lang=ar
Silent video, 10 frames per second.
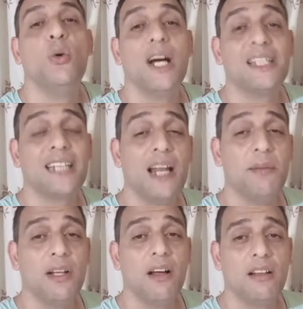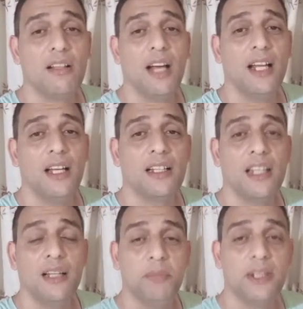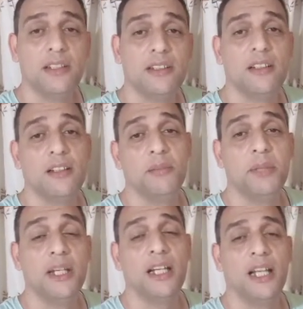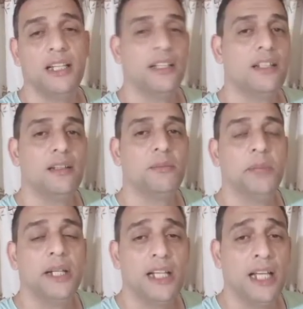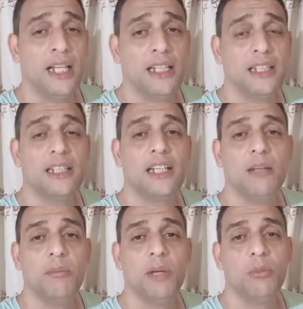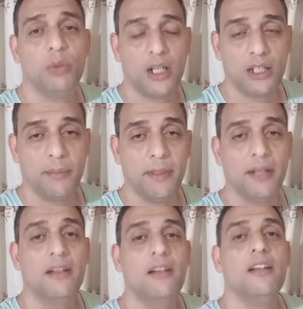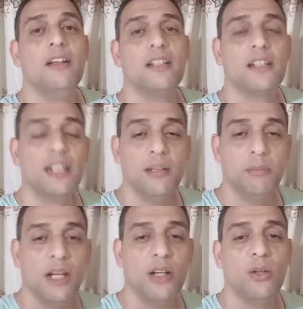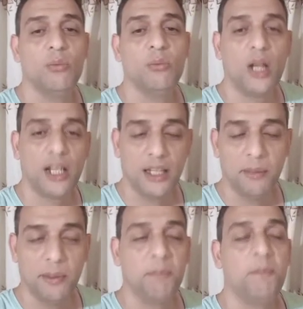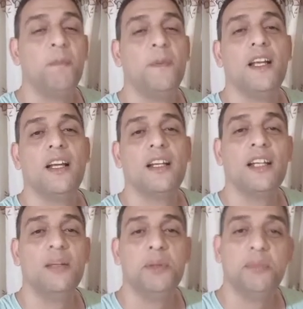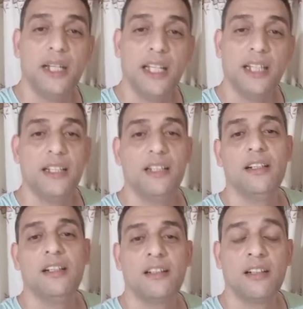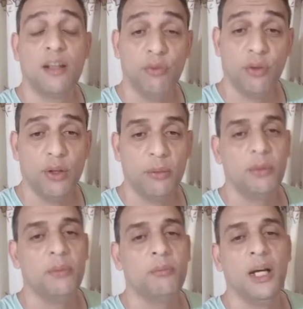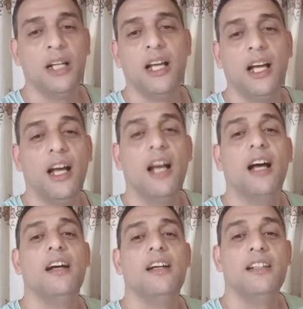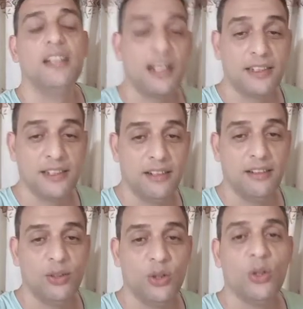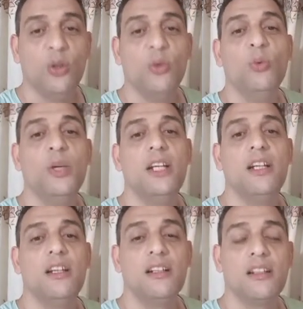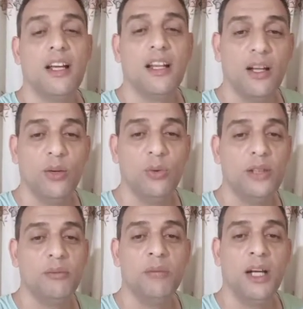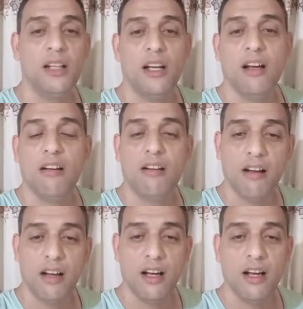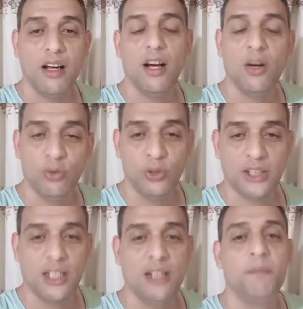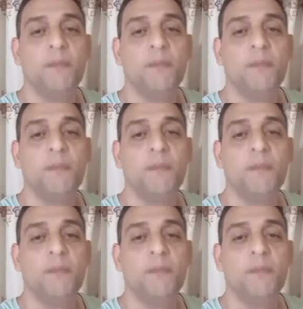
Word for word: وهتكلم النهاردة على كلمة بريك أليك بريك أليك دي كلمة مركبة كلمة مركبة كلمة بريك كفيرب معناها يكسر وكناون معناها راحة أو فسحة